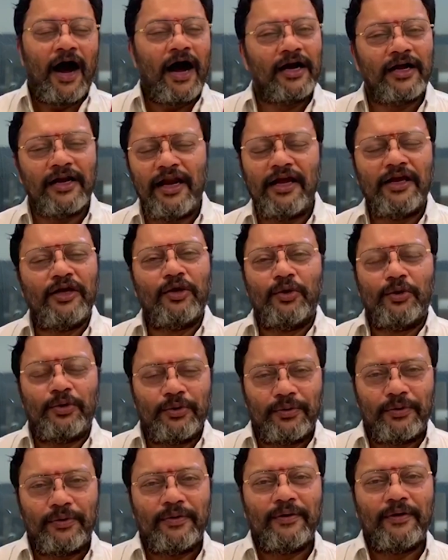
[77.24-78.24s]
ఆంగ్లేయులు
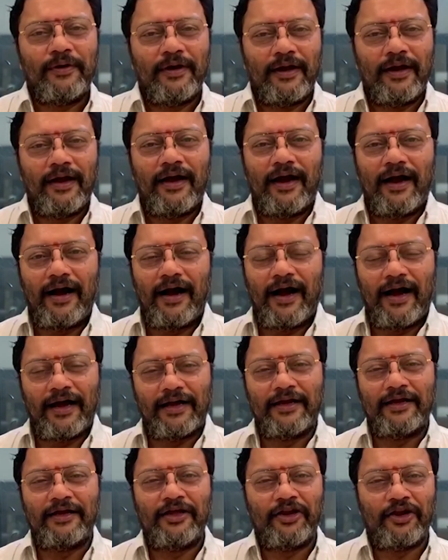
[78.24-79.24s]

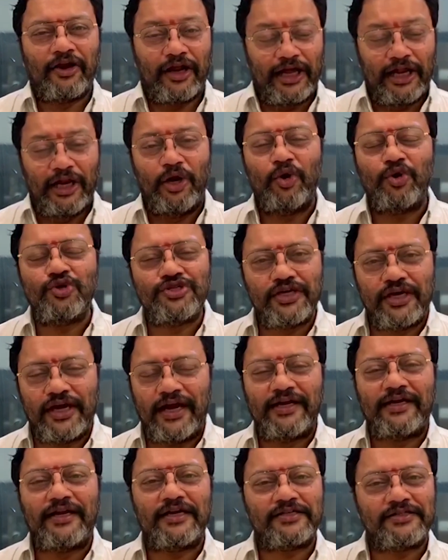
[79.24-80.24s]
ఆయన్ని రైల్లోంచి
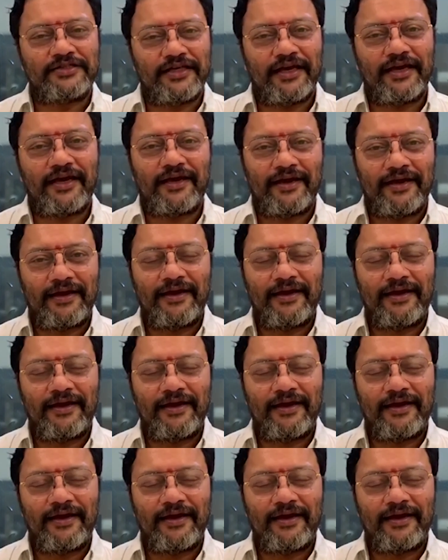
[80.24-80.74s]
గెంటేస్తే